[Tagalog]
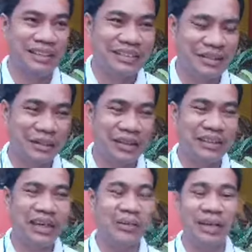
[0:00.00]
sa mga
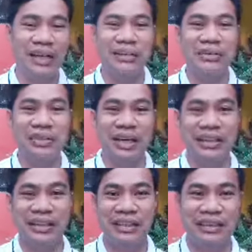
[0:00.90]
taong ayaw sa
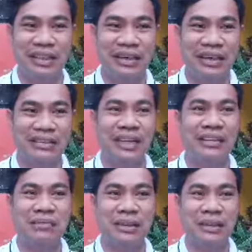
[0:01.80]
atin na
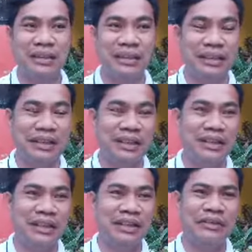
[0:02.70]
asahan pa natin na
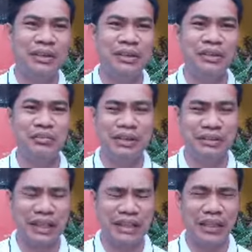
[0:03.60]
'di ba, yung
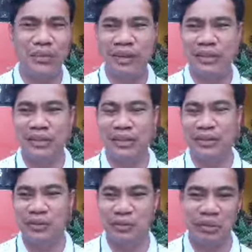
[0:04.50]
magtatalong ka diyan
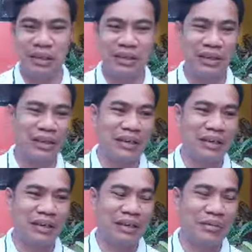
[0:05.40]
or mag uh,
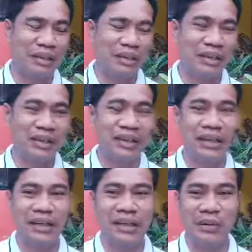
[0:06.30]
mag,
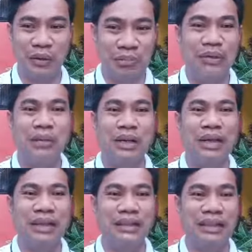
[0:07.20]
uh,
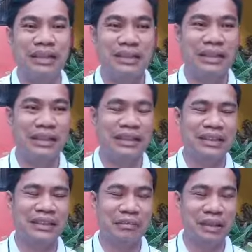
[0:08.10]
magwala ka diyan na
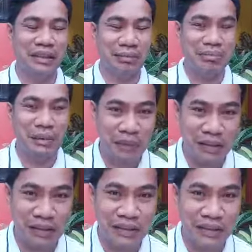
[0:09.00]
magdamdam ka
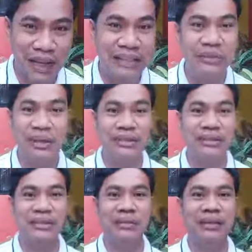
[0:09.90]
diyan Ayaw nga
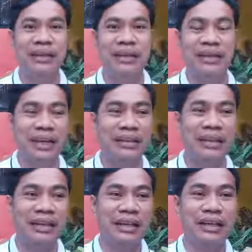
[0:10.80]
sa iyo eh. Kahit
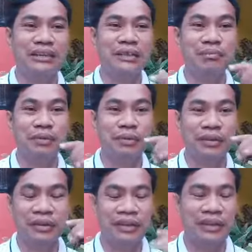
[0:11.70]
na
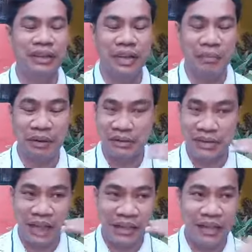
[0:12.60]
sampung, kapag
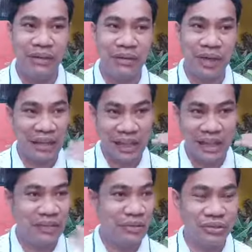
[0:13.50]
taang tao ay
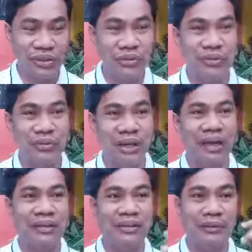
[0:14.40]
ayaw sa iyo
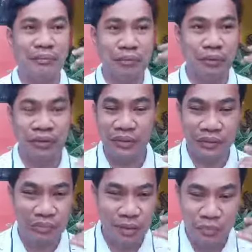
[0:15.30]
kahit na sampung
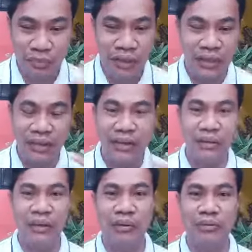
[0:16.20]
mabuti ang
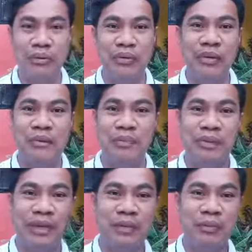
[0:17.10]
nagawa mo,
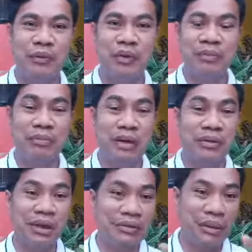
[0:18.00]
ano po, at
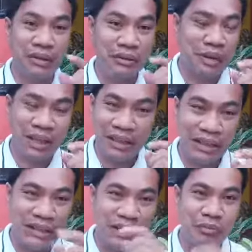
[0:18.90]
meron at meron
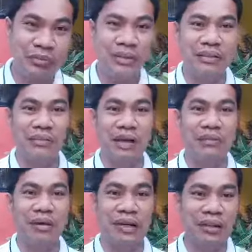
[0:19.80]
makikita po yan.
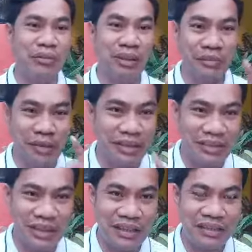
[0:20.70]
Ang mali mo, labing
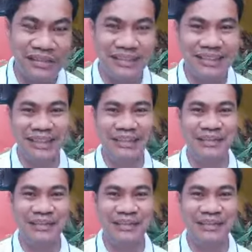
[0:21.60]
isa. Ganun